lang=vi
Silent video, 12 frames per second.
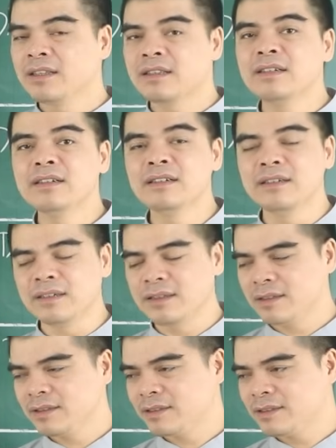từ
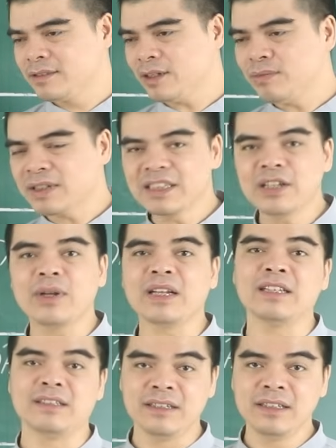trong cái giai đoạn
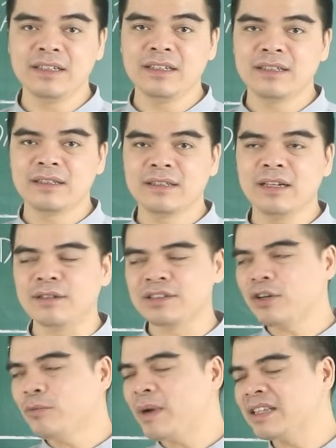này trở đi, tức là
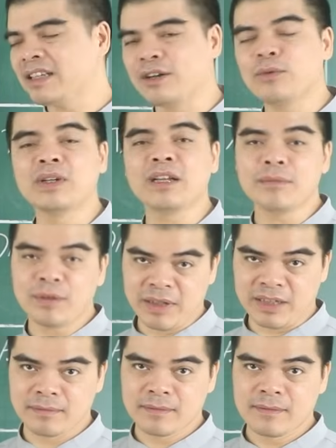sau ba tháng cuối năm âm
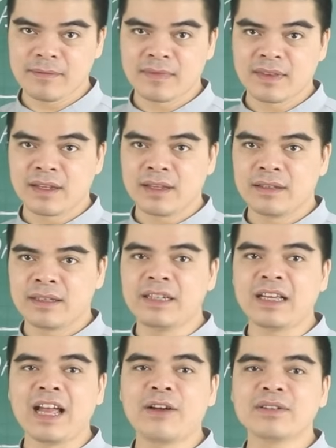lịch,
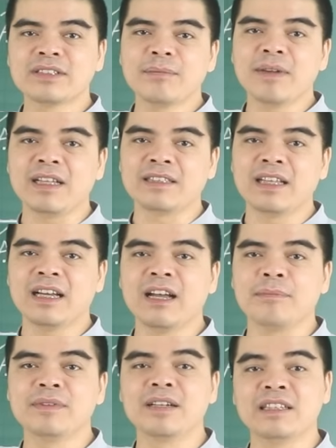thì hai con giáp này sẽ
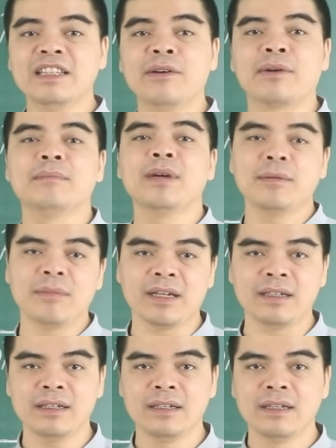gặp được nhiều cái may
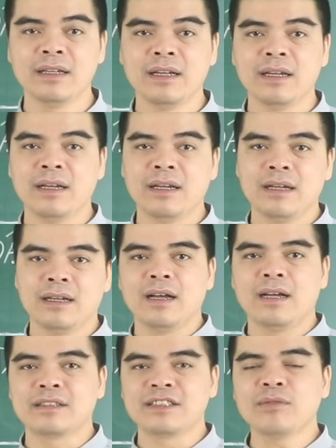mắn.
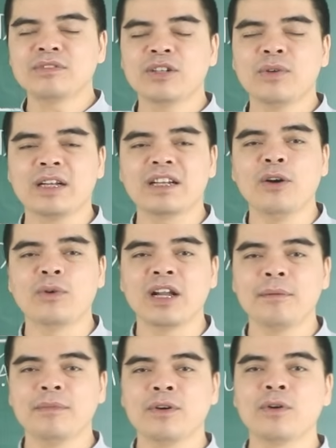À, trong giai đoạn đầu
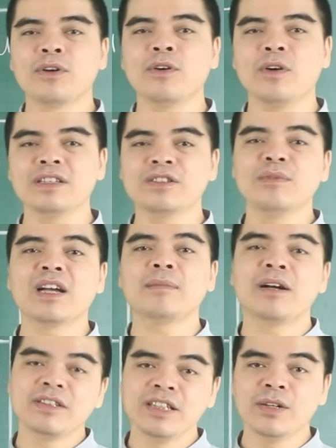năm khốn khó chông gai
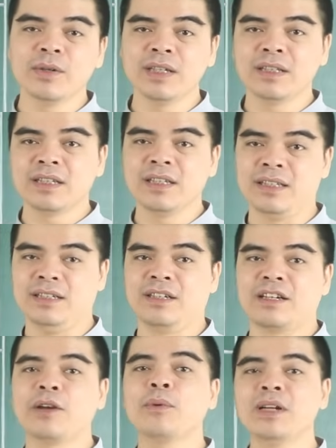bao nhiêu ấy,
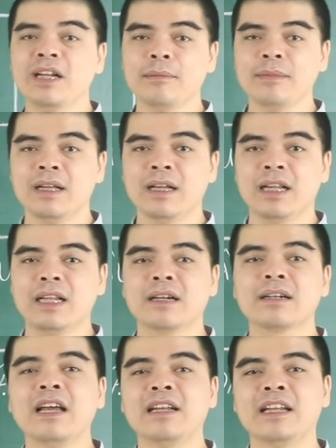thì cái cuối năm lại được
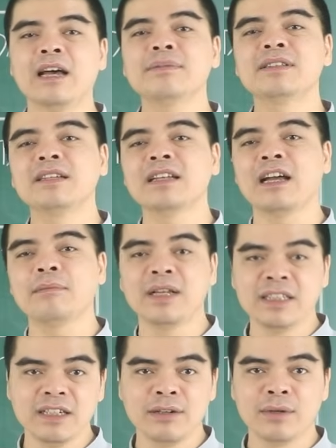đền đáp xứng đáng
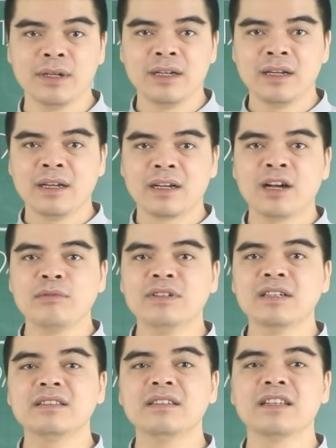bấy nhiêu. Không
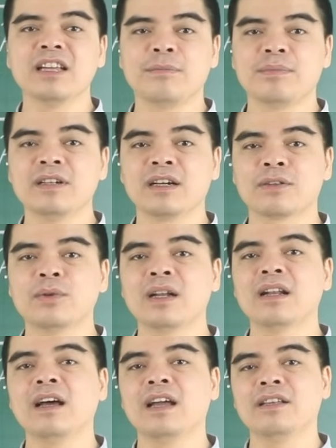những sự nghiệp được thuận
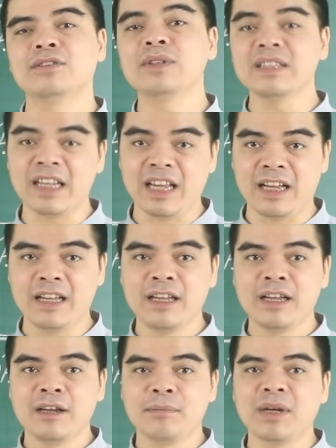lợi, suôn sẻ,
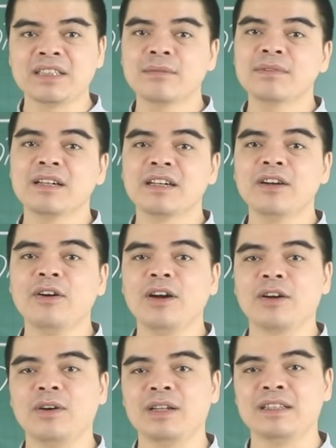mà sắp tới
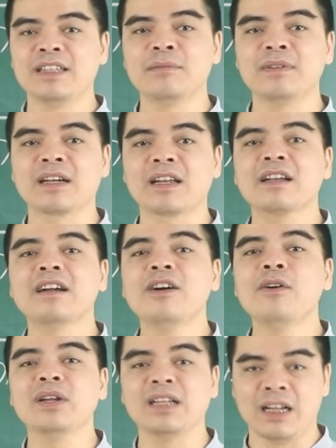họ còn tìm được cái cơ
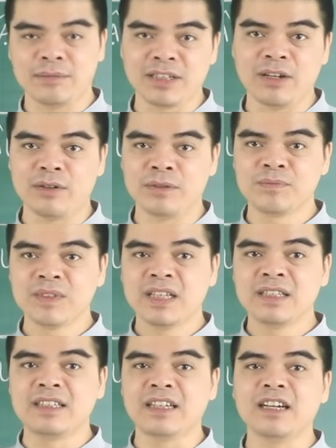hội để làm giàu.
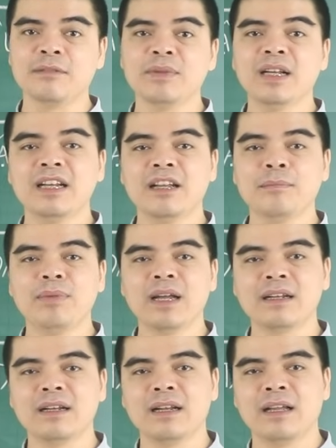Chỉ cần biết nắm
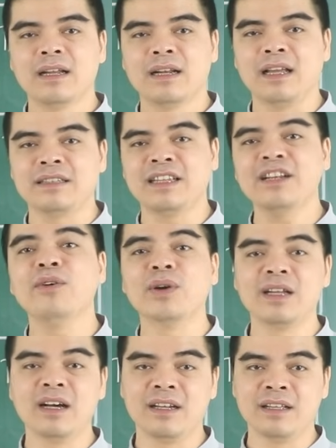bắt là sẽ
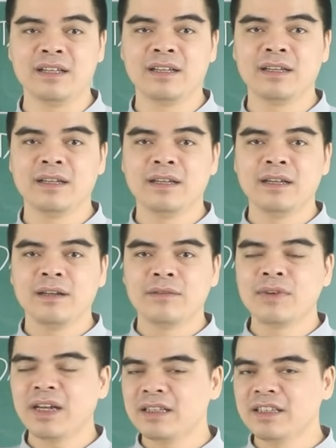đổi đời.
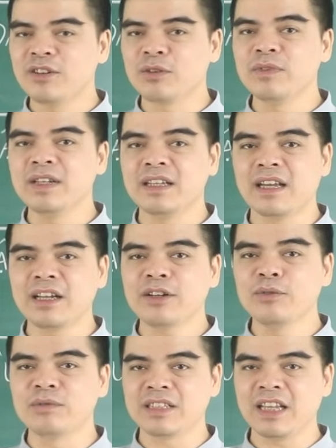Vậy thì quý vị hãy
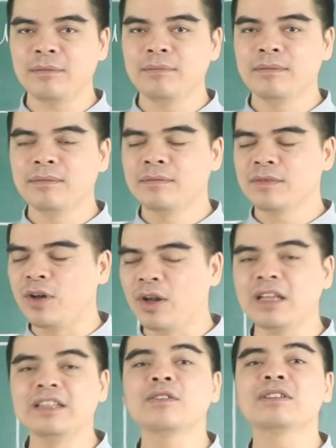cùng xem đó
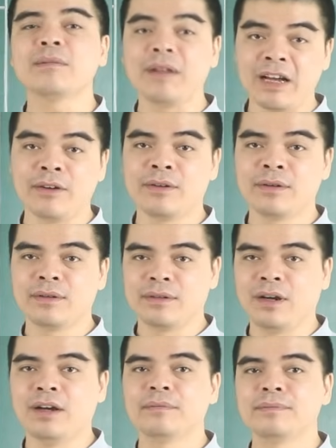là những con giáp nào.
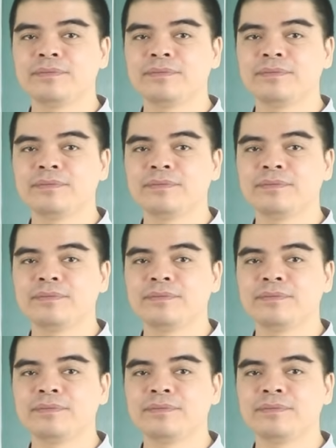Đó.